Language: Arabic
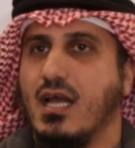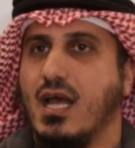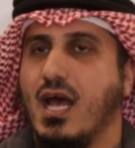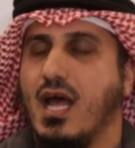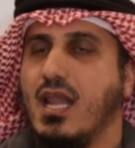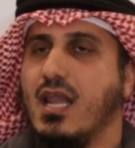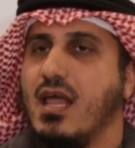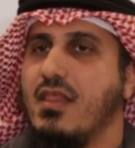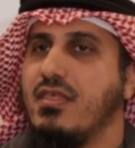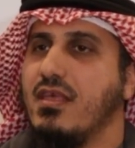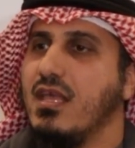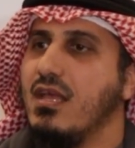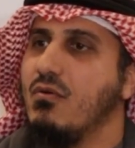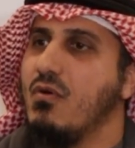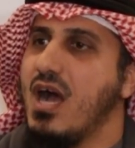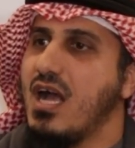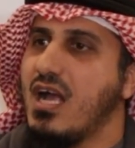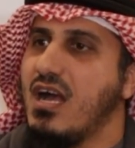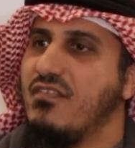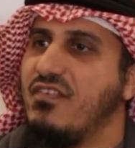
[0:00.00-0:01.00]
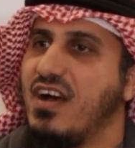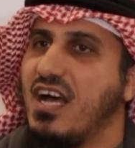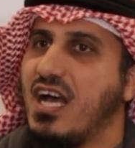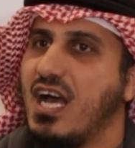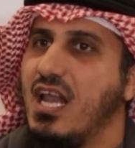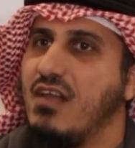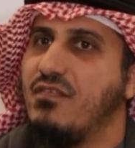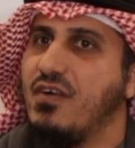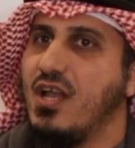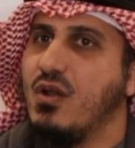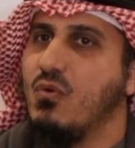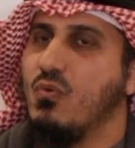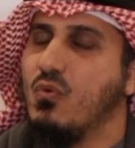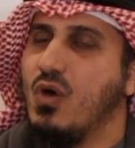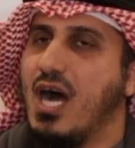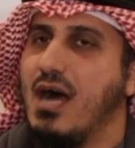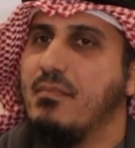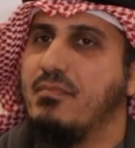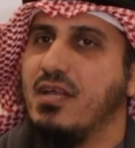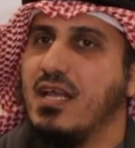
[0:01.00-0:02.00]
الذي وقف خلف
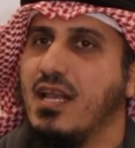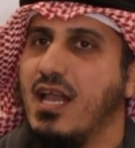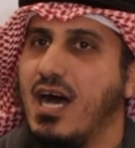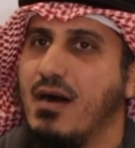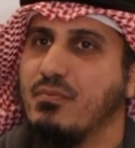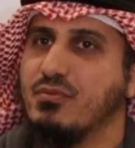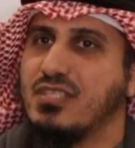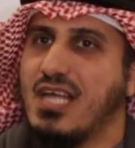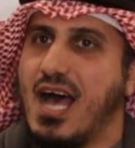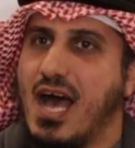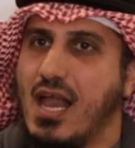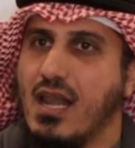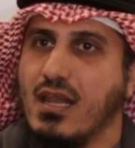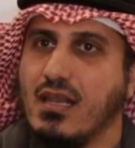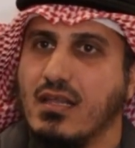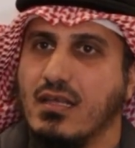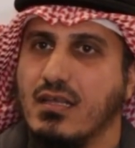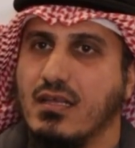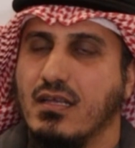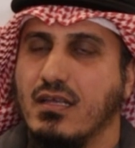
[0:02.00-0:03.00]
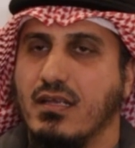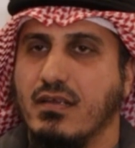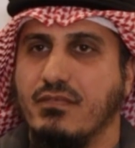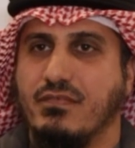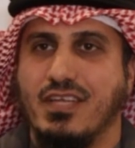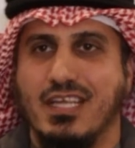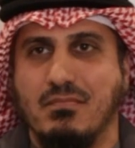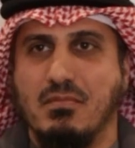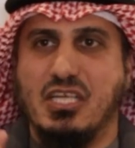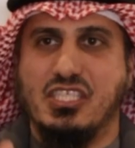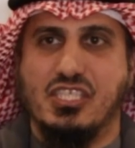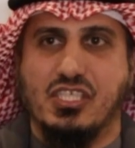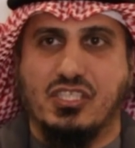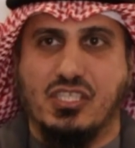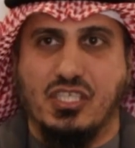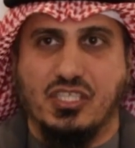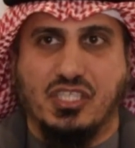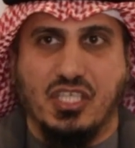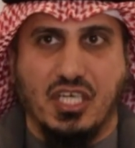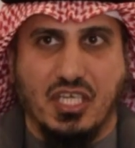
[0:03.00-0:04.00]
نوابه الابطال في مجلس
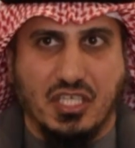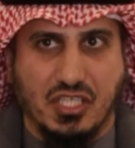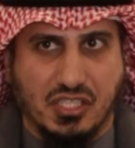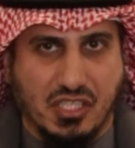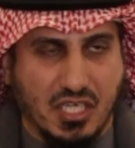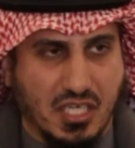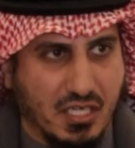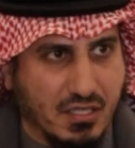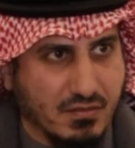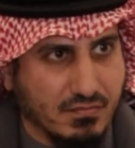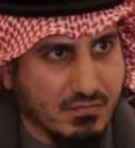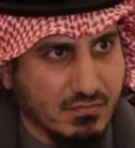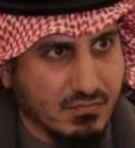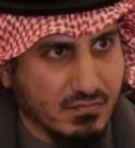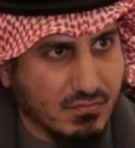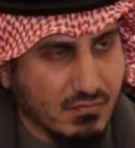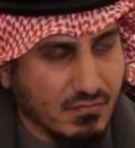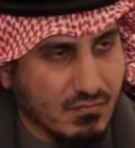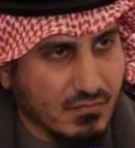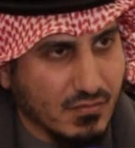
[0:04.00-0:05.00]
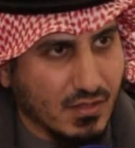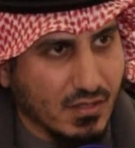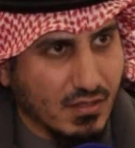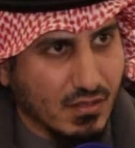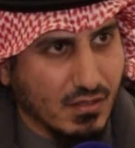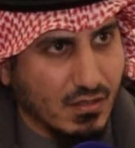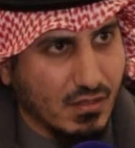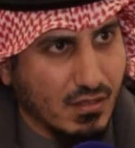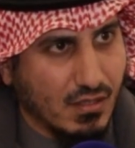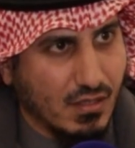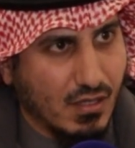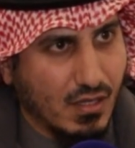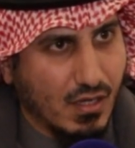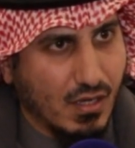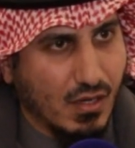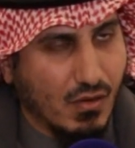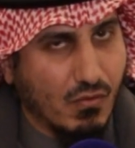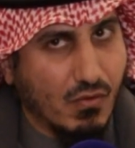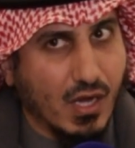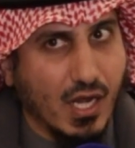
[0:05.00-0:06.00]
2020
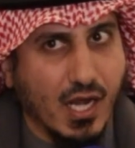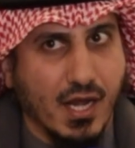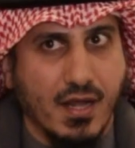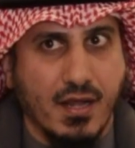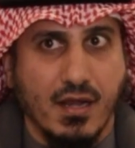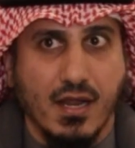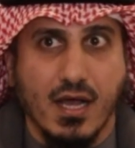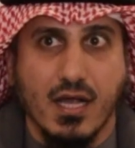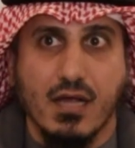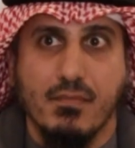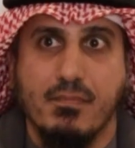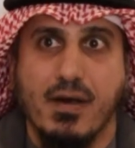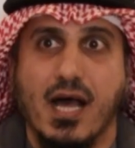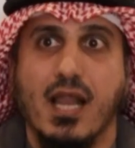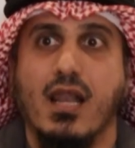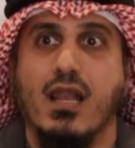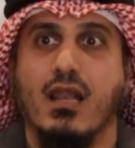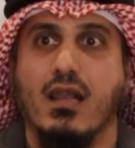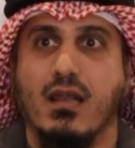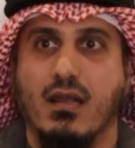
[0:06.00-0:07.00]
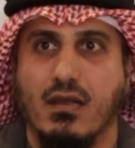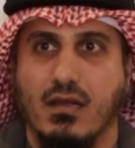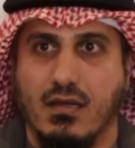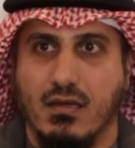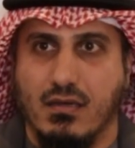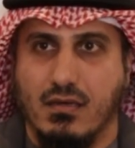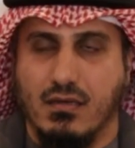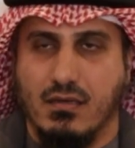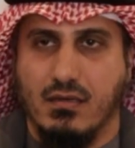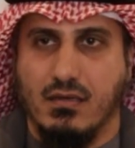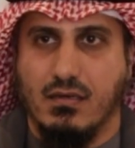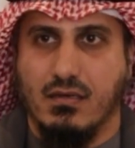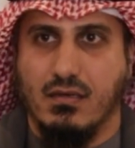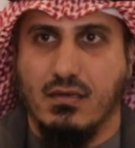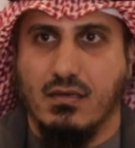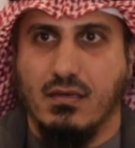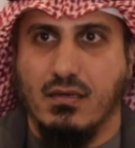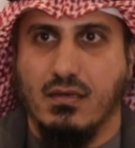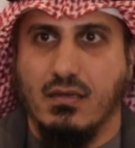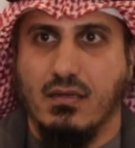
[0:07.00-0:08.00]
ولن نقبل
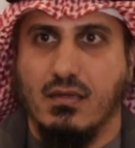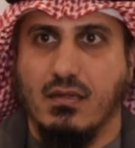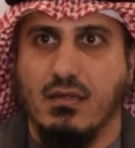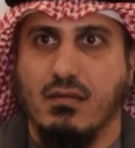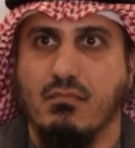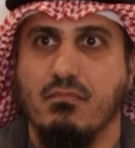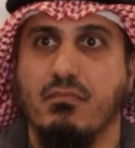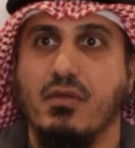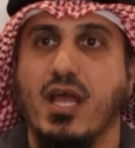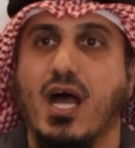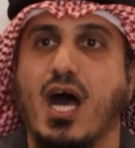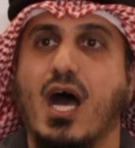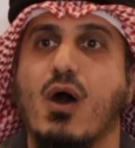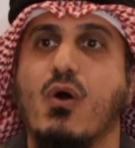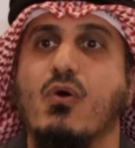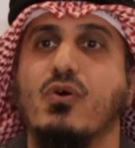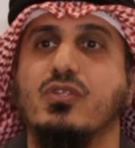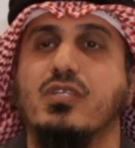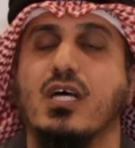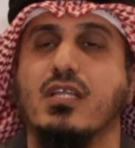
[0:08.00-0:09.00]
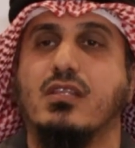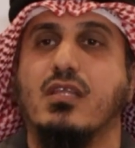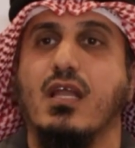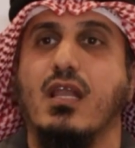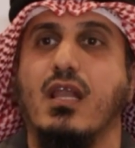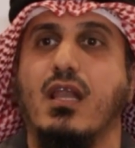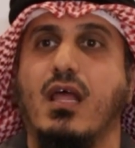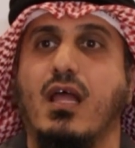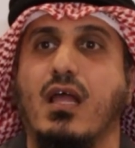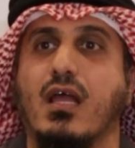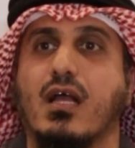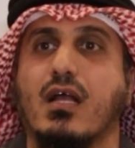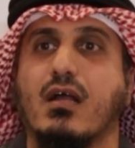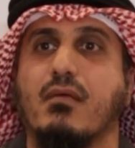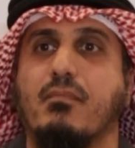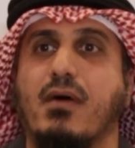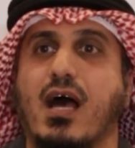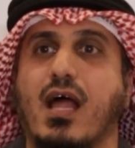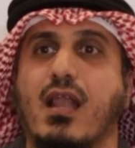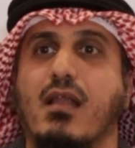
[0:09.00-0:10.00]
بعودة
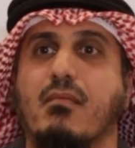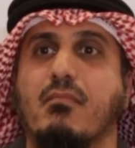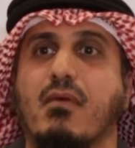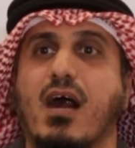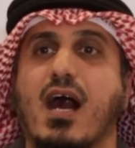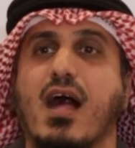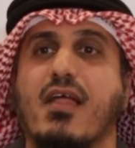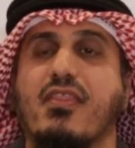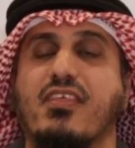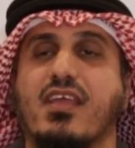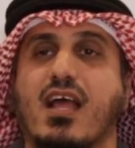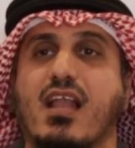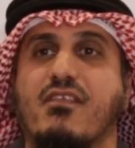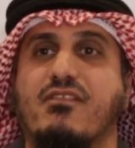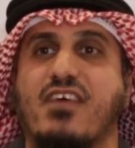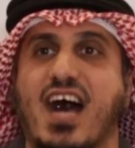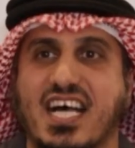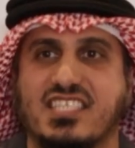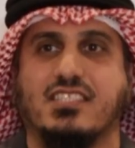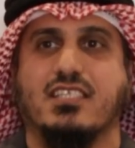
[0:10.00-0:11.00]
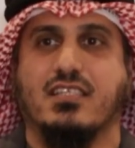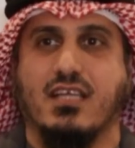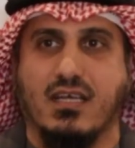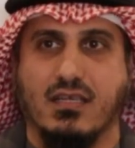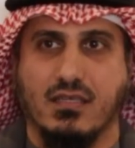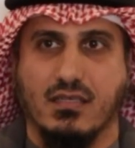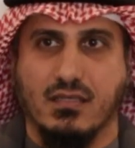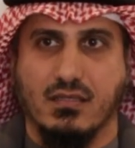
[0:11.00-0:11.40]
الحقبة الماضية الفاسدة